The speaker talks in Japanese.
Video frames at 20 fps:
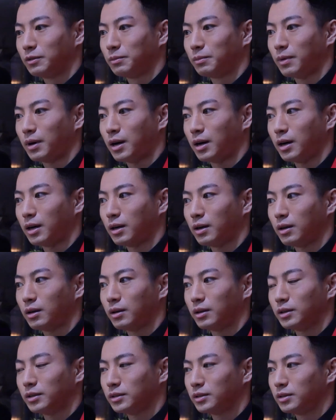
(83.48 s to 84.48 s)
まあ
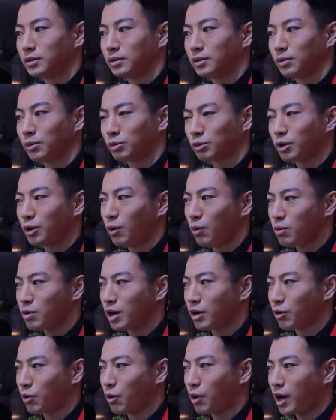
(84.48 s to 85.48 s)
本当に音
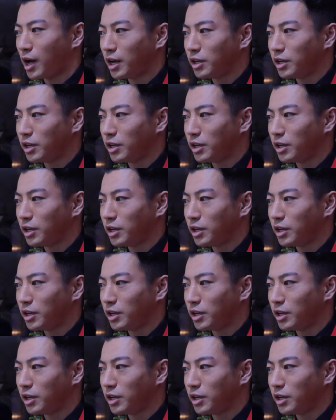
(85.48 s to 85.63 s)
楽を